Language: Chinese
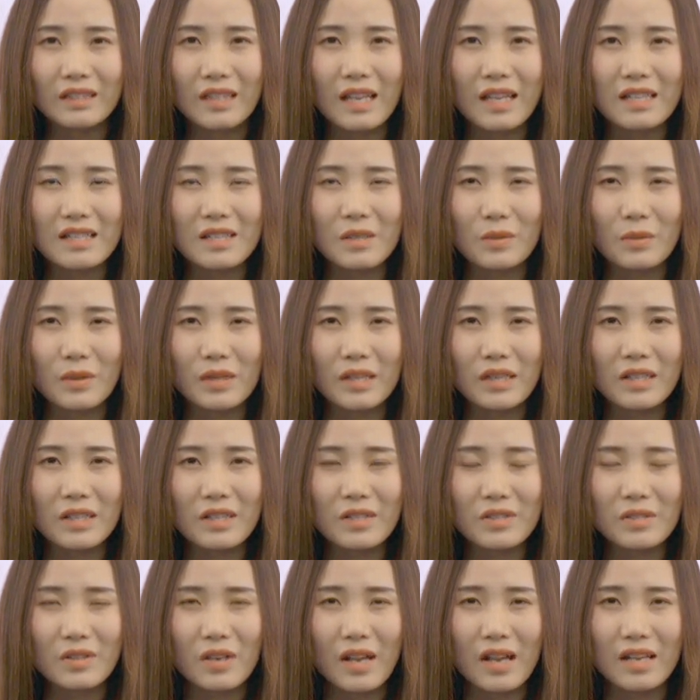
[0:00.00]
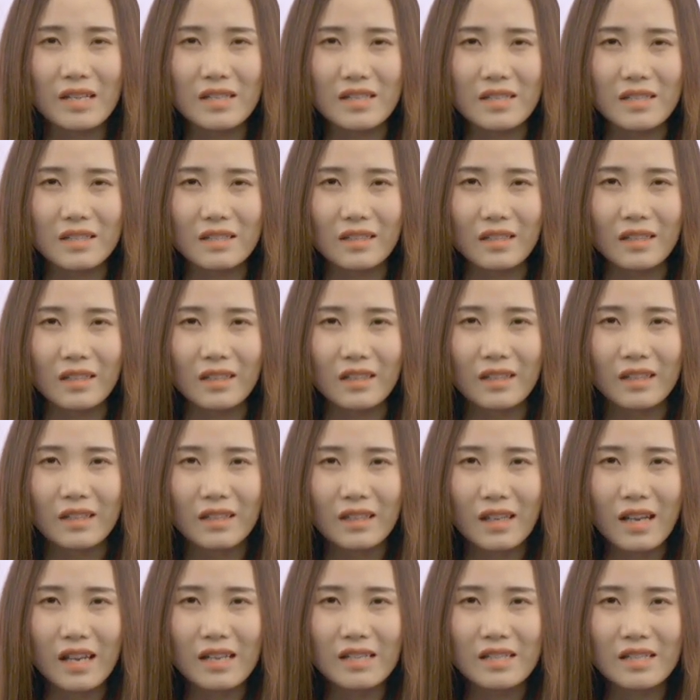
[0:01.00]
但是会各种暗示你，
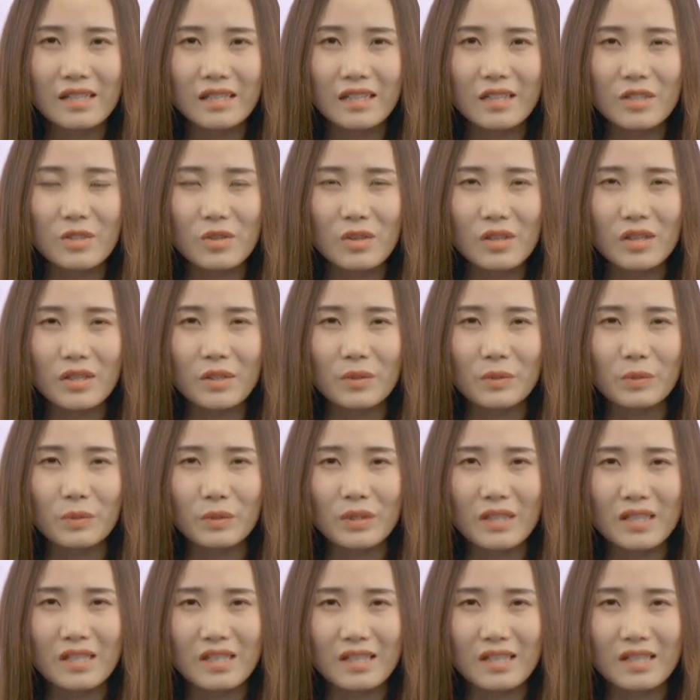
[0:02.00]
暗示你说礼物的